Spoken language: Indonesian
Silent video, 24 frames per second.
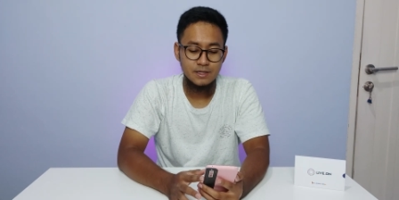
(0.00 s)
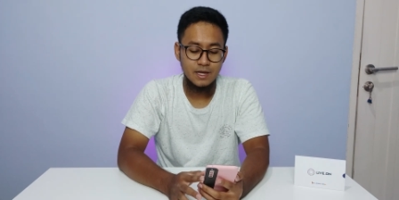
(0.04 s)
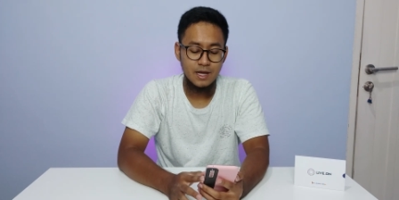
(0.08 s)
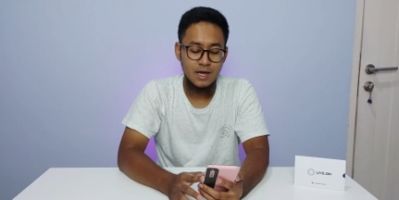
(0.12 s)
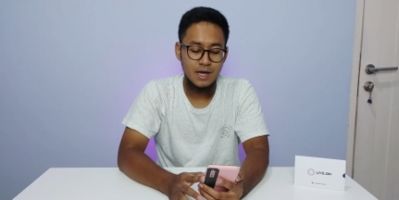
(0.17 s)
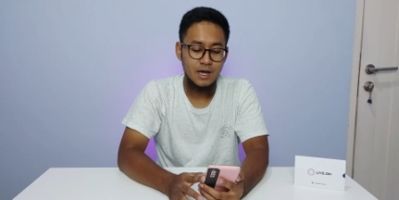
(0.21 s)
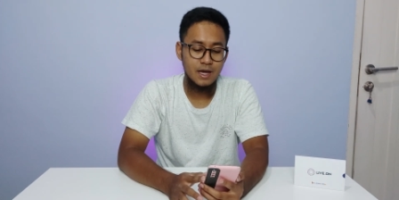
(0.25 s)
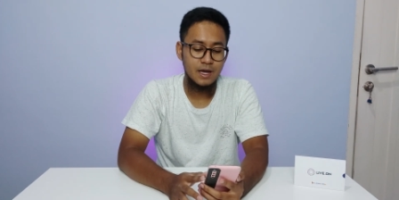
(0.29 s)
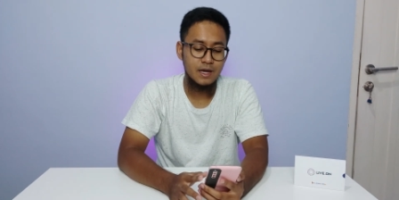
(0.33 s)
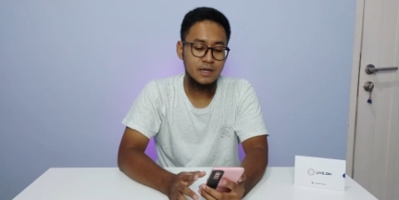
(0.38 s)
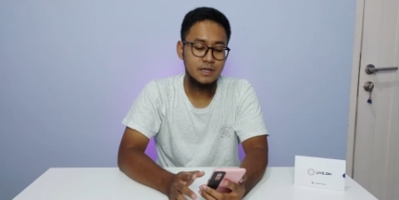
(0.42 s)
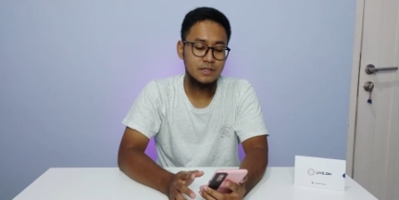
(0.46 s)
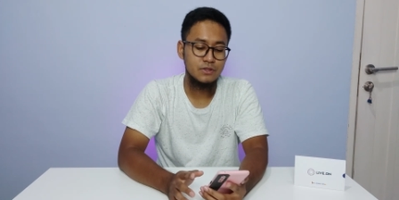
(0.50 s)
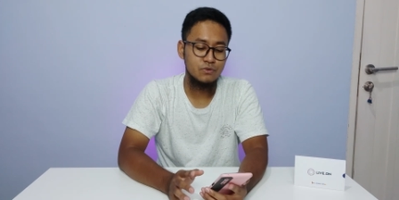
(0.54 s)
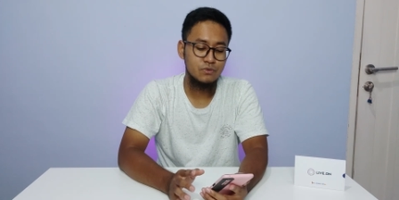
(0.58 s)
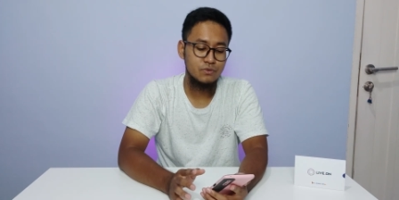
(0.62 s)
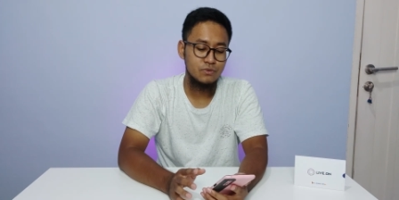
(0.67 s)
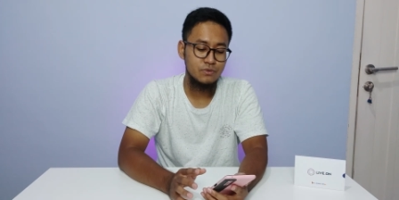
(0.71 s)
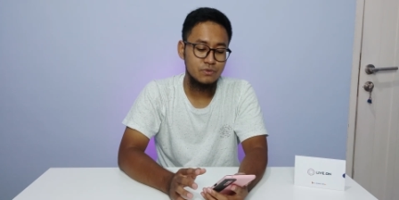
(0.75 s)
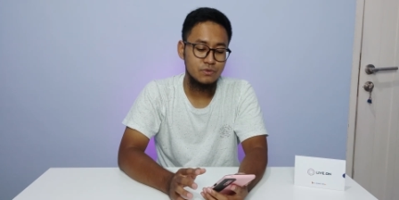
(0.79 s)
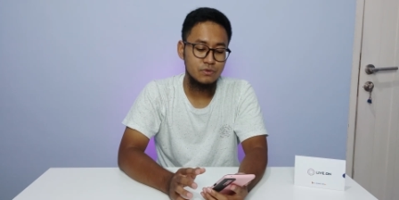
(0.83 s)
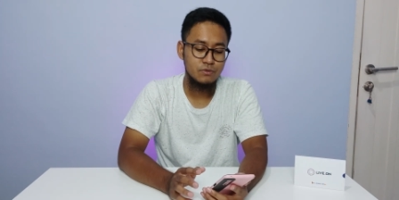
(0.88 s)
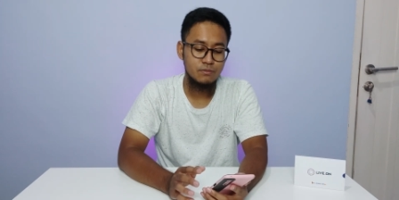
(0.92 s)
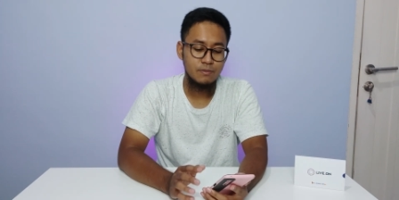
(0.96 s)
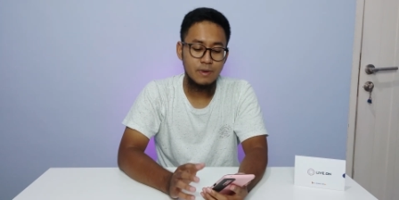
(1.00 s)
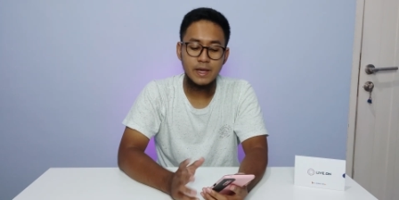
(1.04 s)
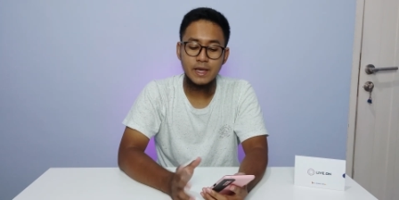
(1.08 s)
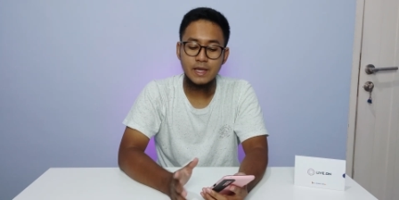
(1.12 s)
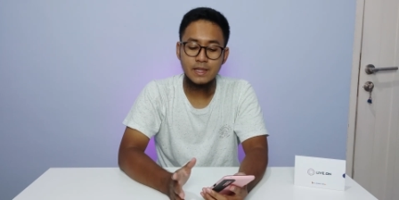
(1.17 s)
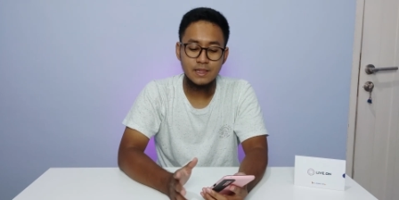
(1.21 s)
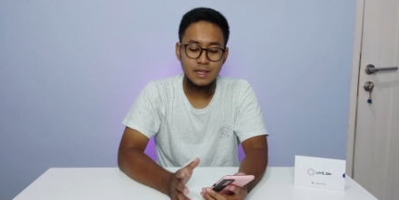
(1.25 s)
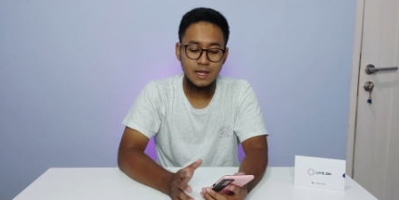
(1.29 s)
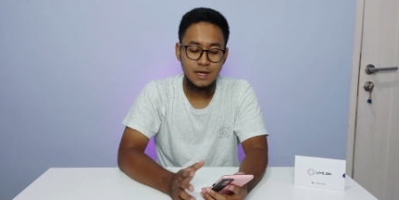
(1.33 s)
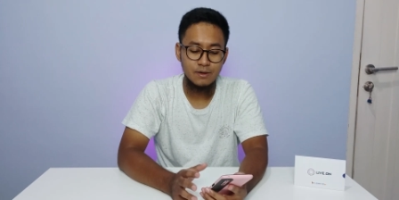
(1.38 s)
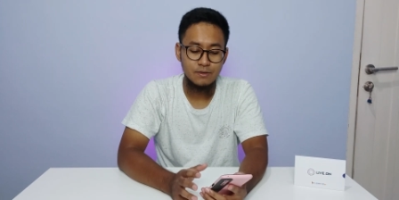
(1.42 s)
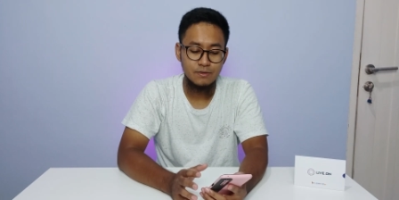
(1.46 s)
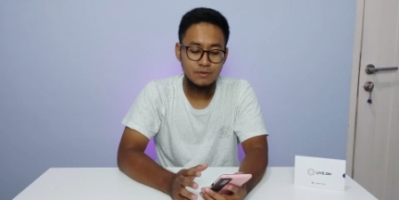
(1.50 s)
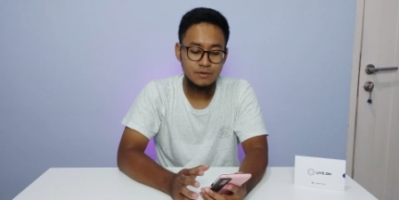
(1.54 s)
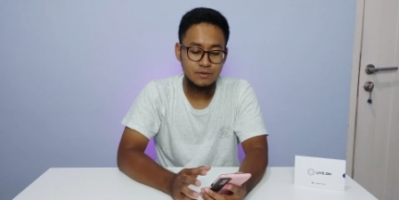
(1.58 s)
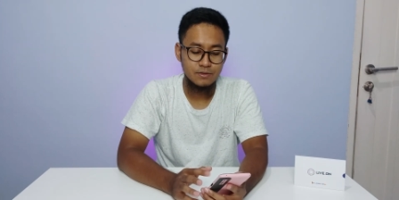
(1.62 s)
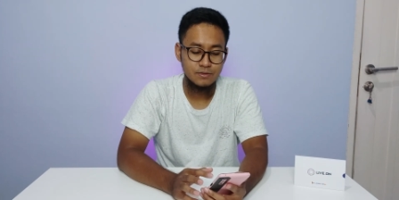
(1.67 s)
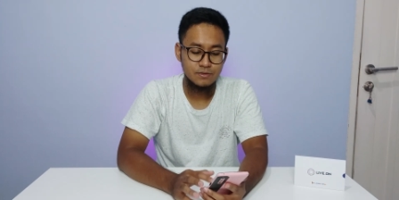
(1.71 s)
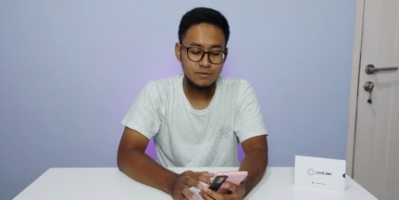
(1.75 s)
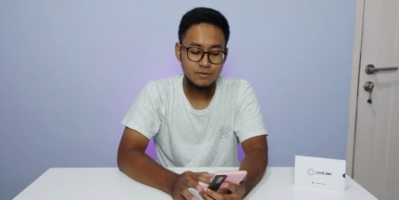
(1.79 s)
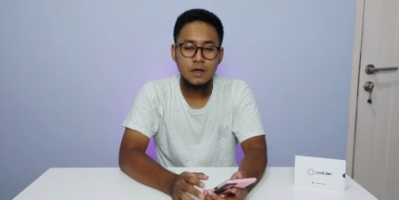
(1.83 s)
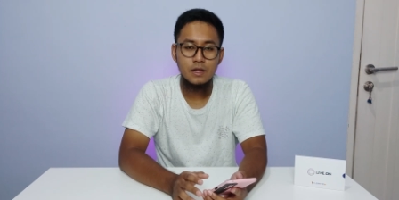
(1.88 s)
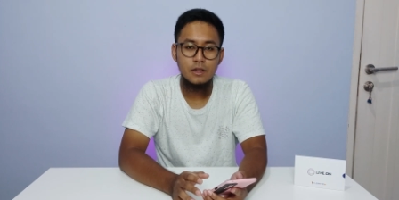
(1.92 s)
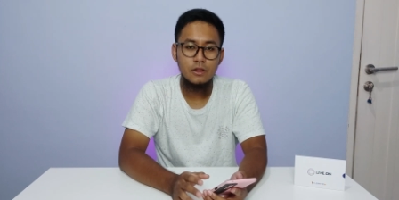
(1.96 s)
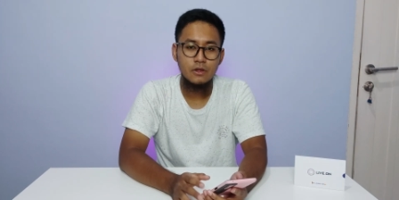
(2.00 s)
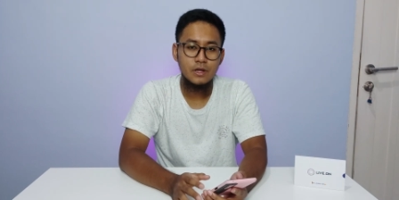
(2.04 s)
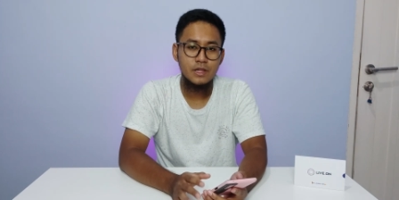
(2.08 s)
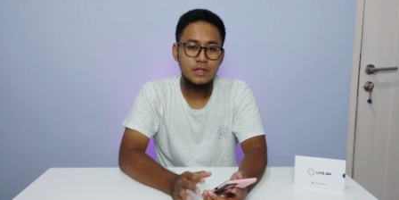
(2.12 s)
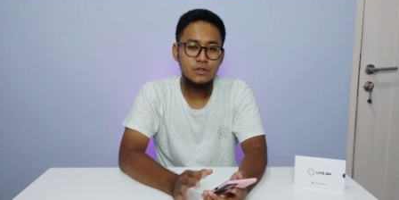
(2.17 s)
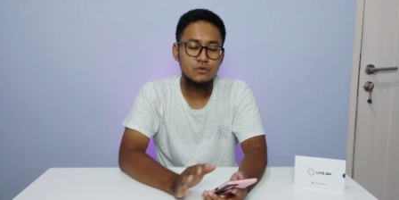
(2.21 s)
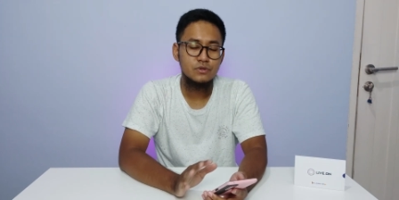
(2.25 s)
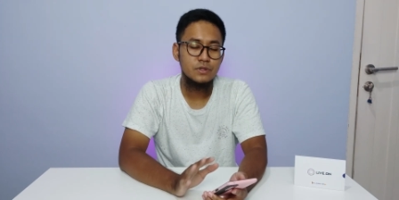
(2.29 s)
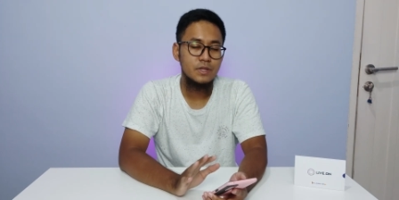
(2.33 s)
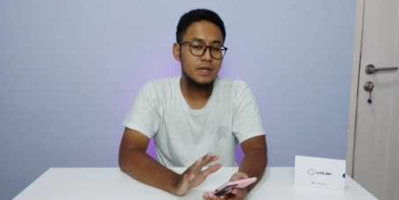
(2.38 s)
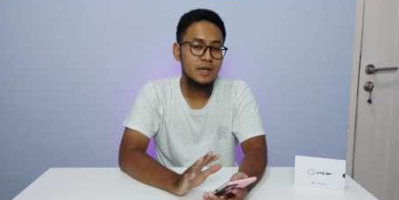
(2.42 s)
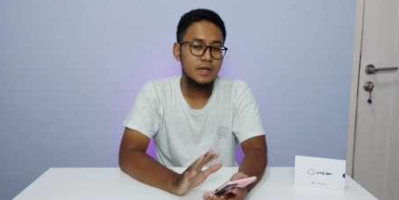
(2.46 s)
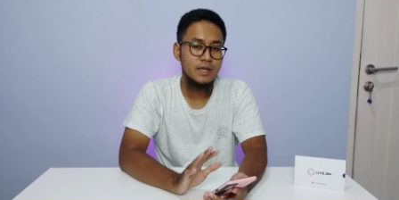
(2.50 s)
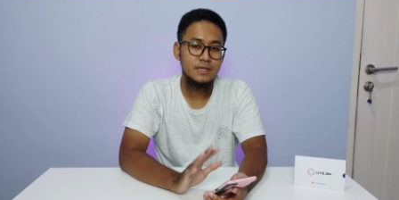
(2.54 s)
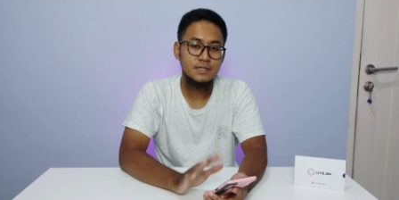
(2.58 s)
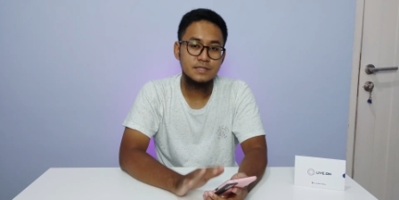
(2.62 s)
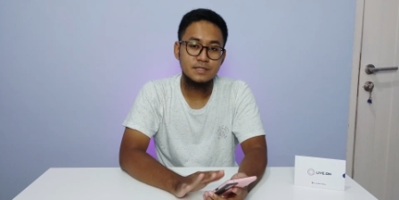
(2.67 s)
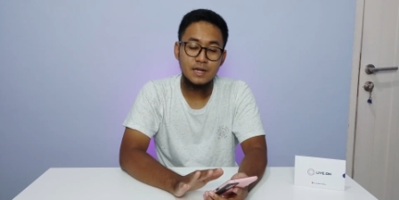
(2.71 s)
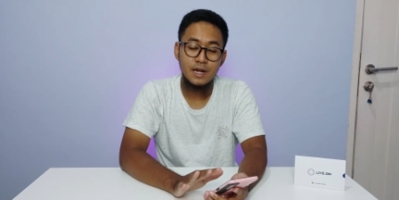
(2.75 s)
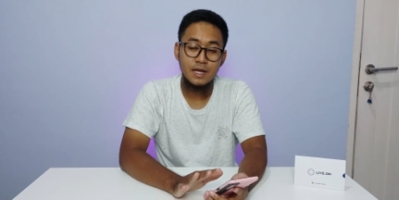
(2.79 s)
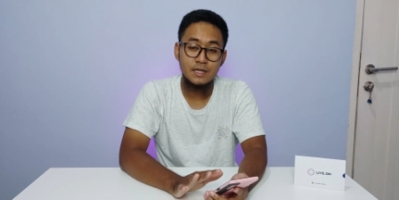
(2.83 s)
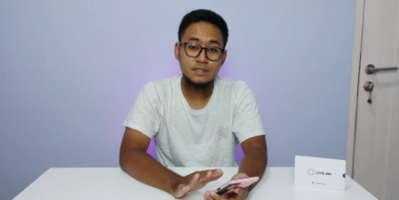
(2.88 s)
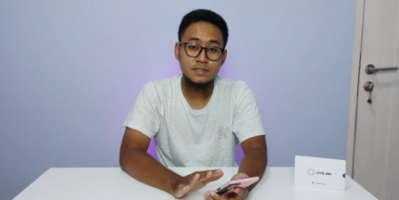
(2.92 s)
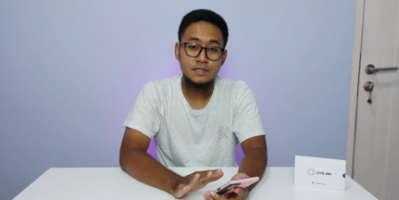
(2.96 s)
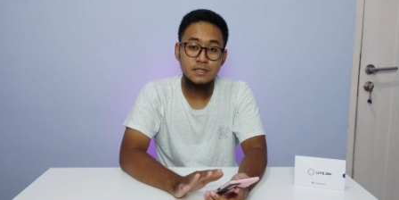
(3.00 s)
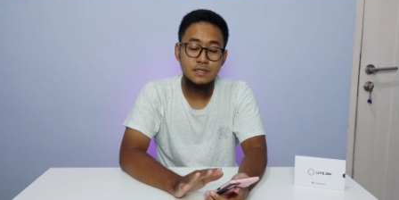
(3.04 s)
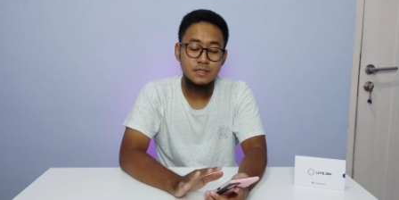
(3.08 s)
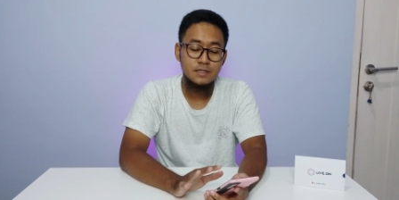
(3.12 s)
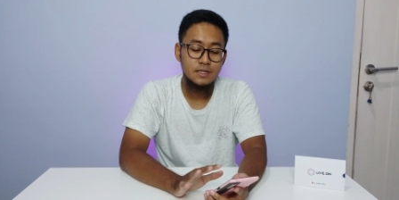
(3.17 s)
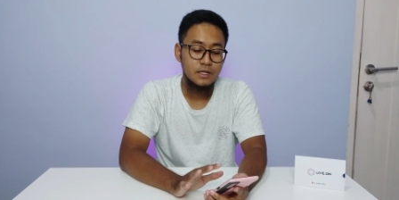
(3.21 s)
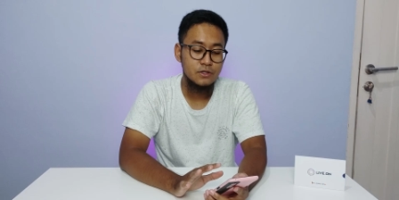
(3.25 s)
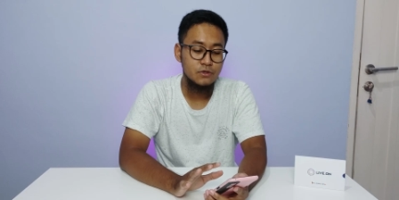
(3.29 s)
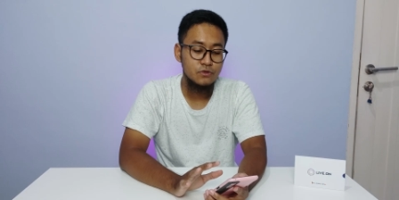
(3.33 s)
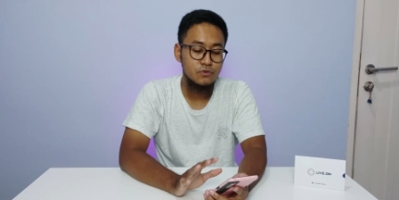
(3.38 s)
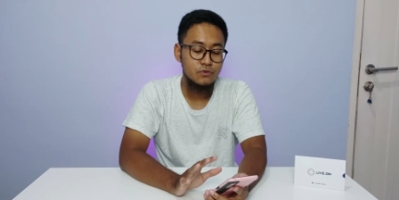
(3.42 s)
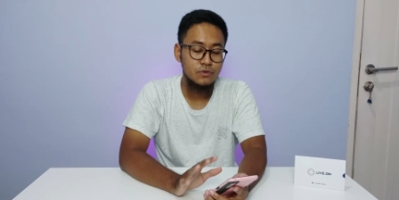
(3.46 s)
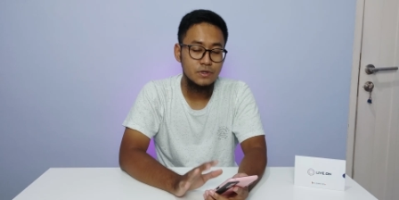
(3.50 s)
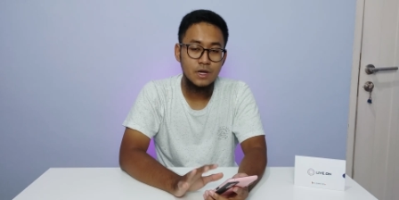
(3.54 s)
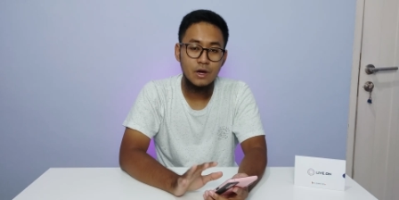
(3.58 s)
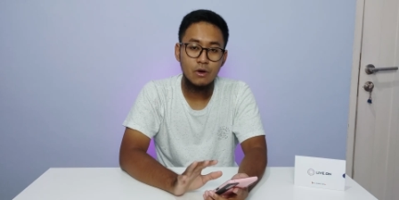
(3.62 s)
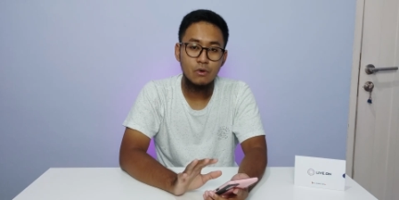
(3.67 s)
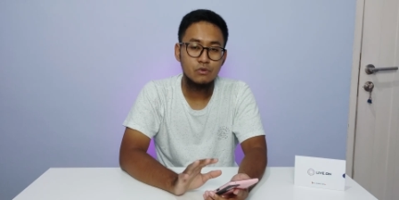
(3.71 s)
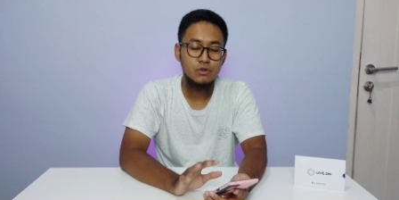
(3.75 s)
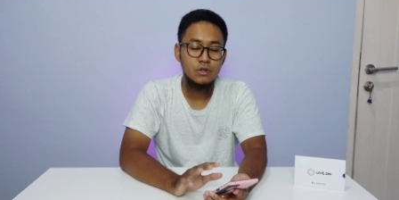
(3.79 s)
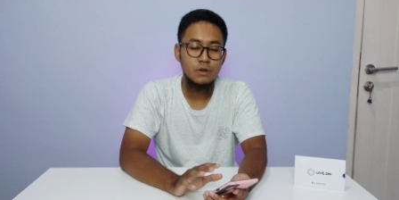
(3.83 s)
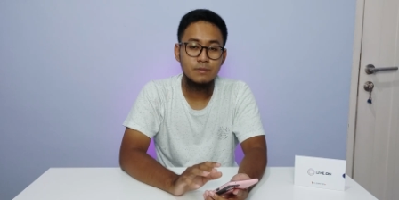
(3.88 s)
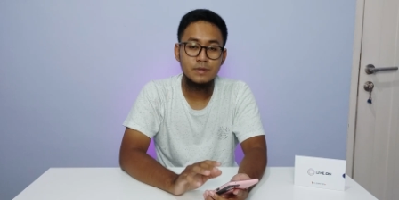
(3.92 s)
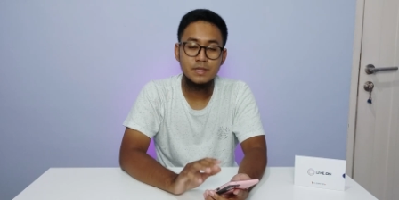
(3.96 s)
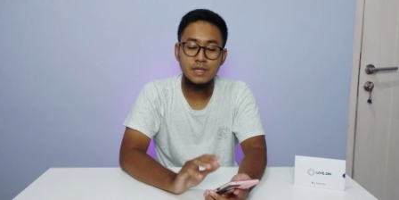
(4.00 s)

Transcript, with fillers: nah itu lumayan lah kalau kalian sudah registrasi dan juga udah